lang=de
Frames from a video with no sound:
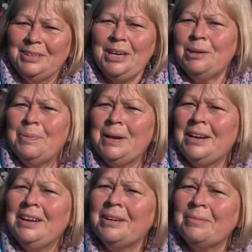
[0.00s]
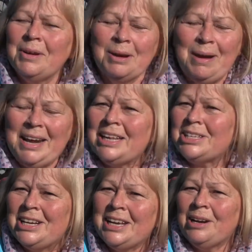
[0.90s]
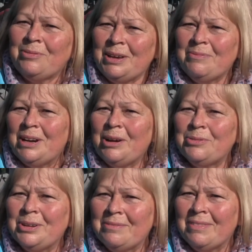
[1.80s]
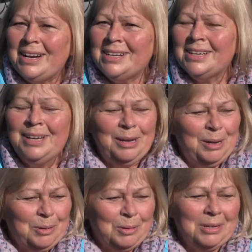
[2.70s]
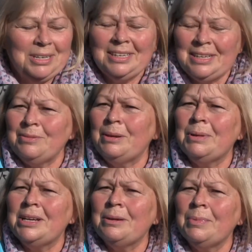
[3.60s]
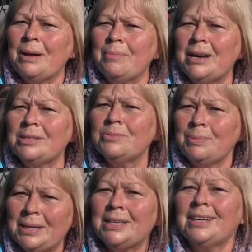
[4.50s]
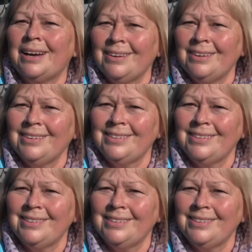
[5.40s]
Ich bin, äh, mein Herz schlägt auf jeden Fall auch für den Wald. Und deswegen bin ich immer dabei, sobald ich kann.